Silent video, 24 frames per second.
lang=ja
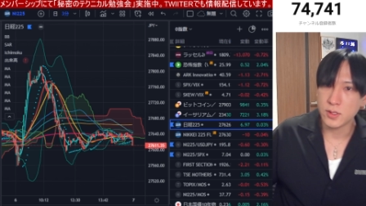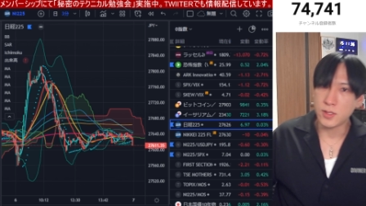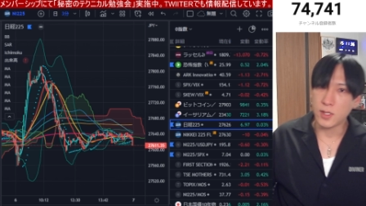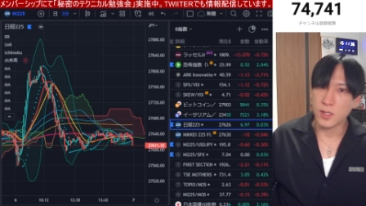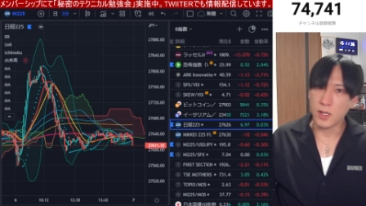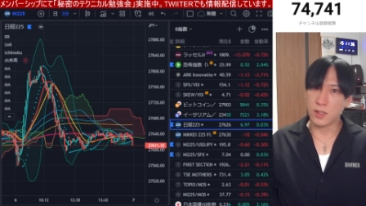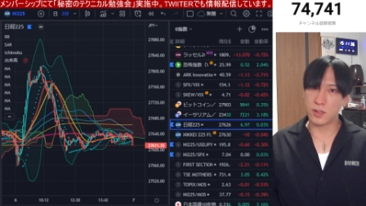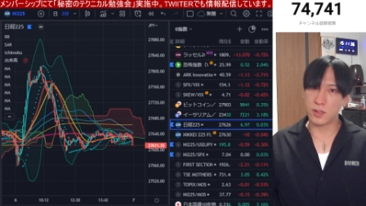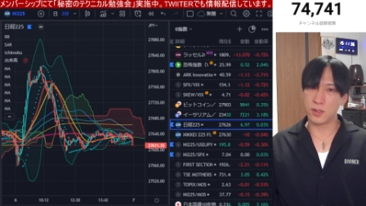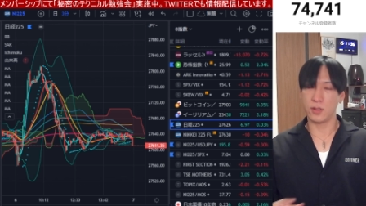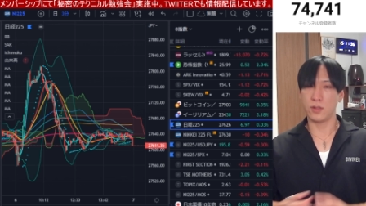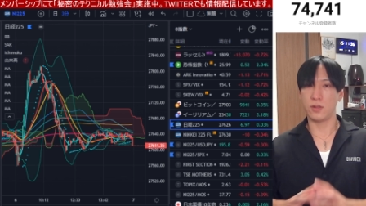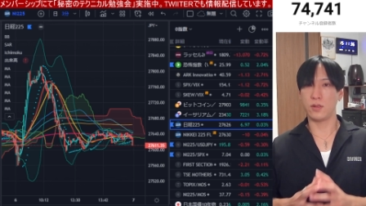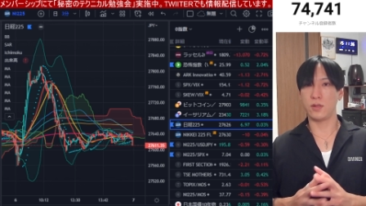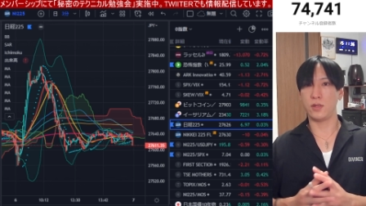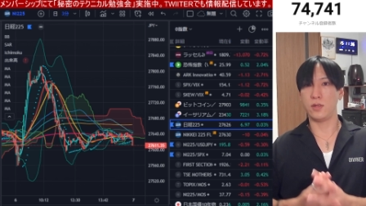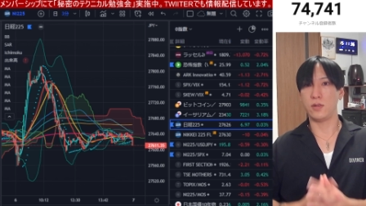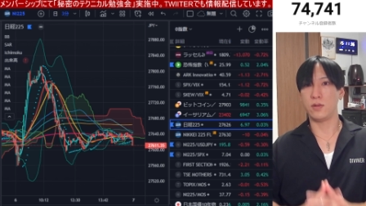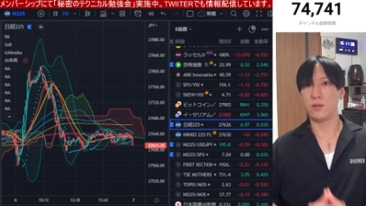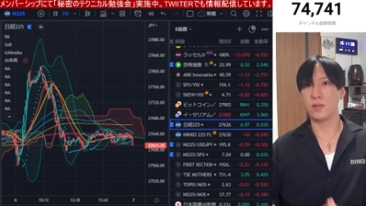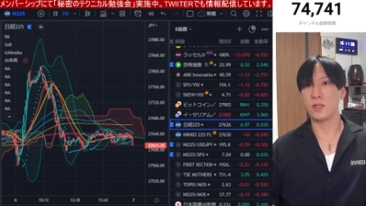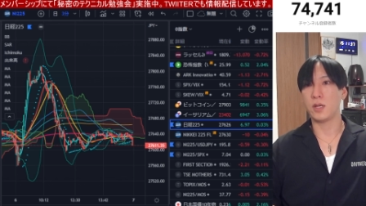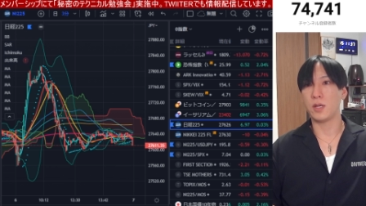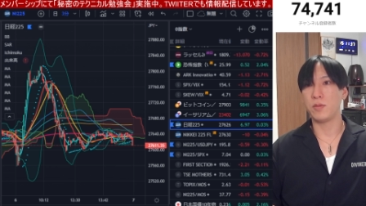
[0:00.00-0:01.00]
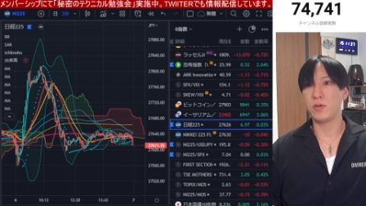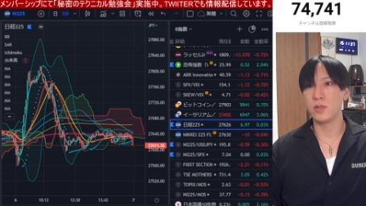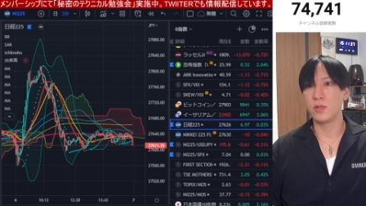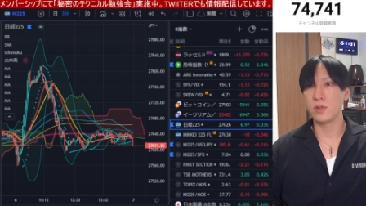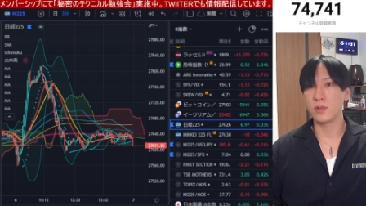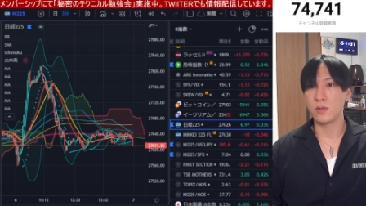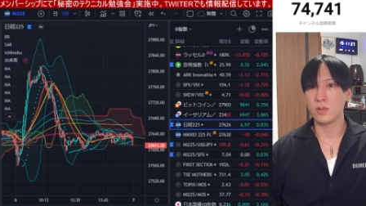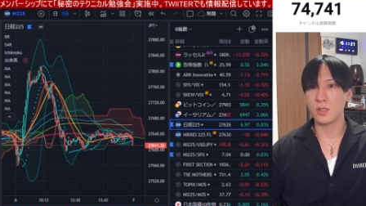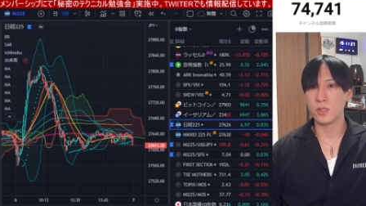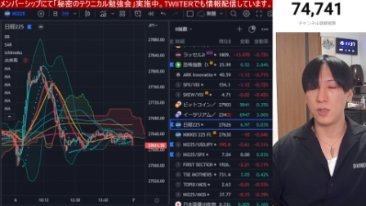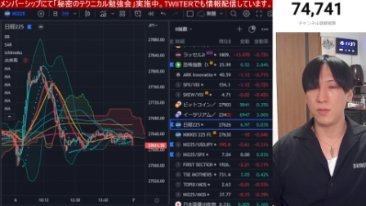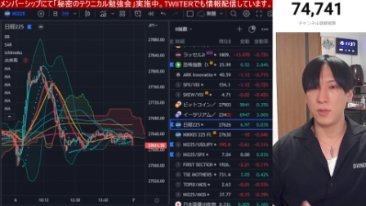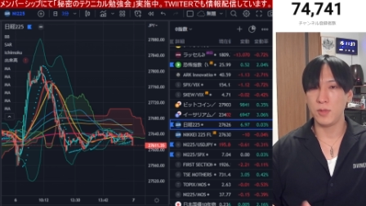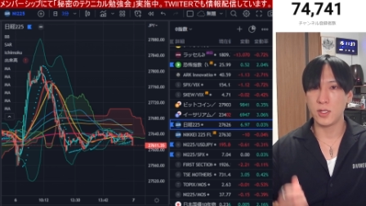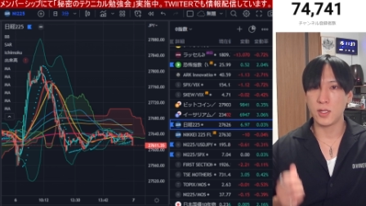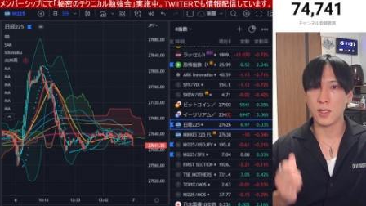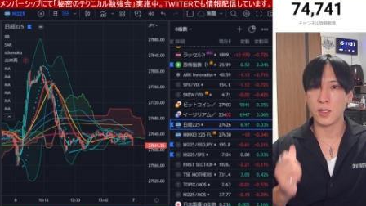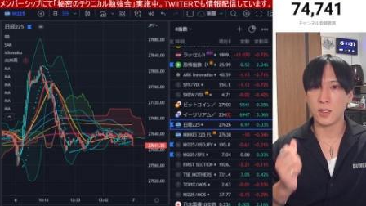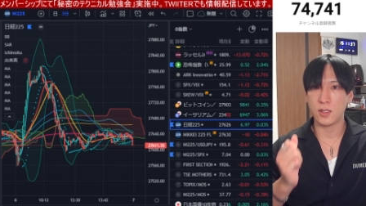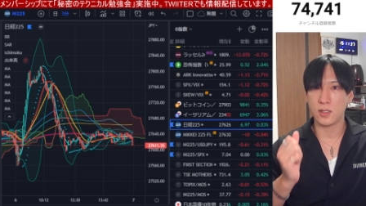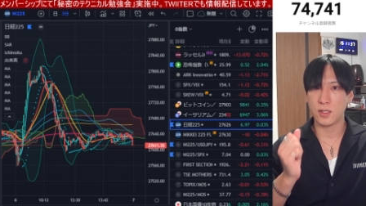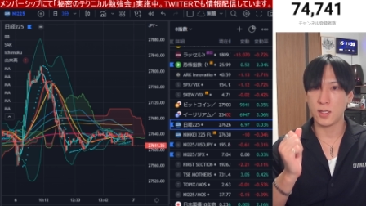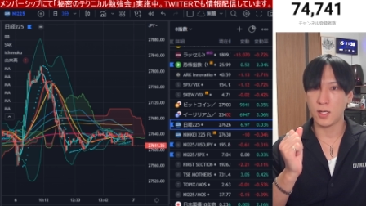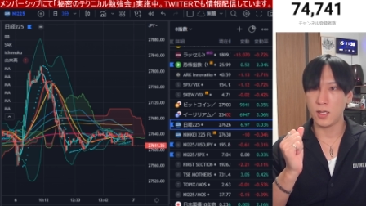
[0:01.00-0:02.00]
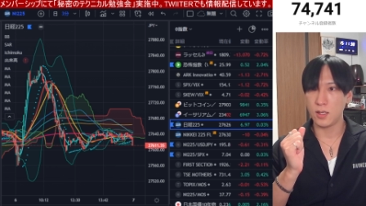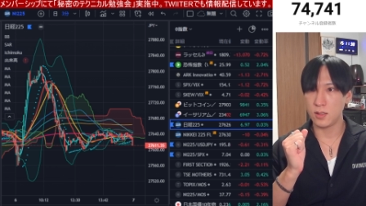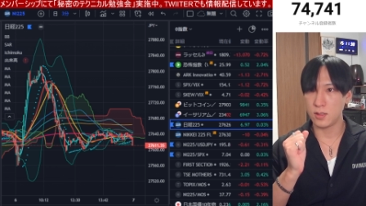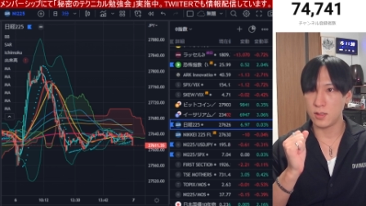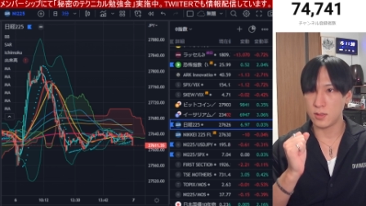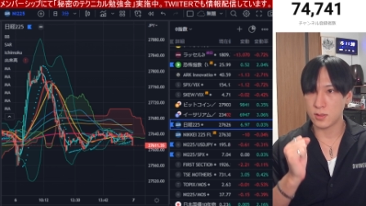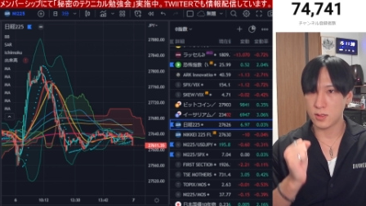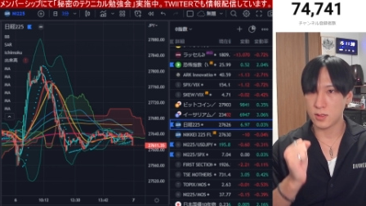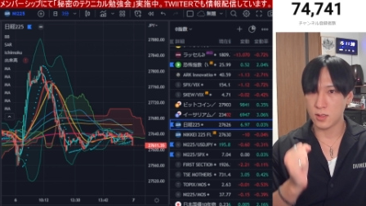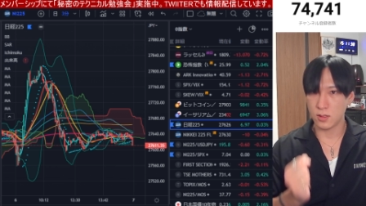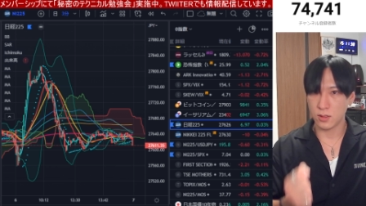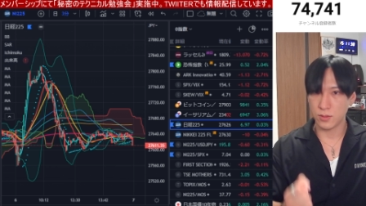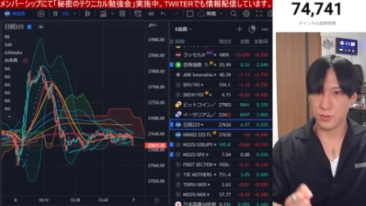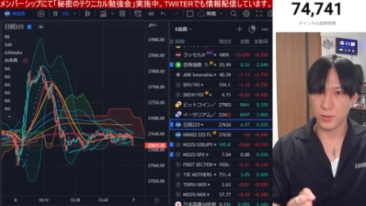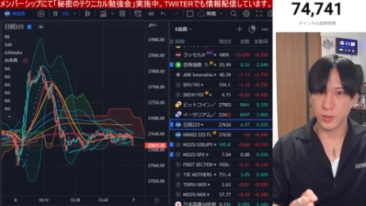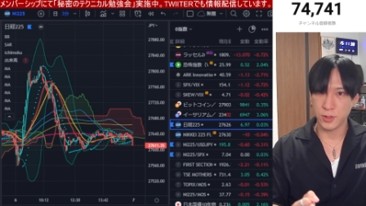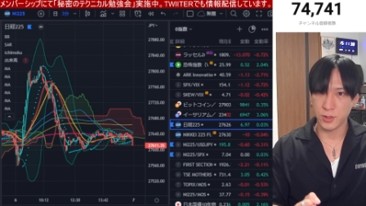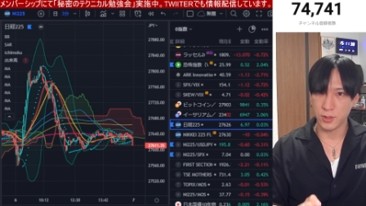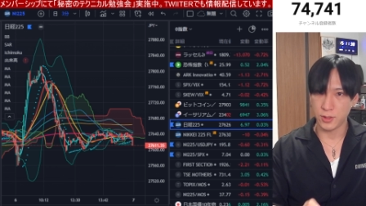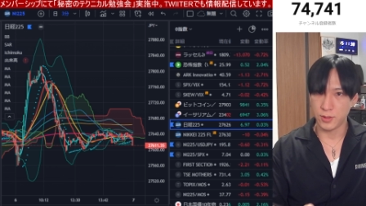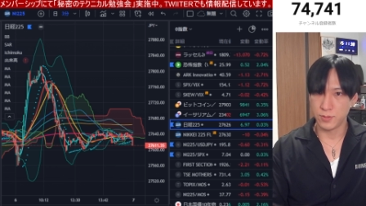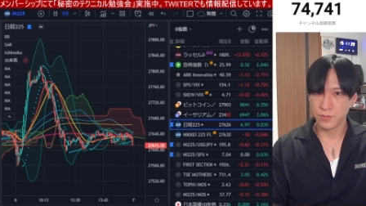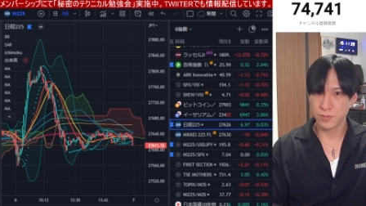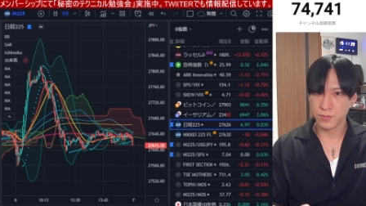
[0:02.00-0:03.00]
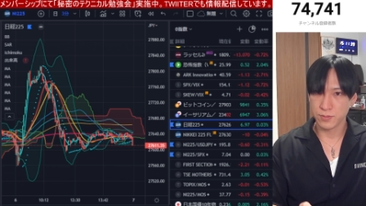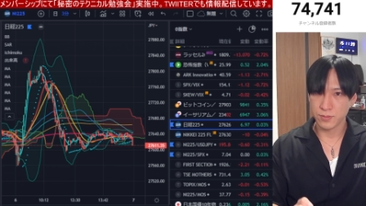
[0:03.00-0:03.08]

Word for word: ね、今日の日本株の動き見ていきたいんですけども、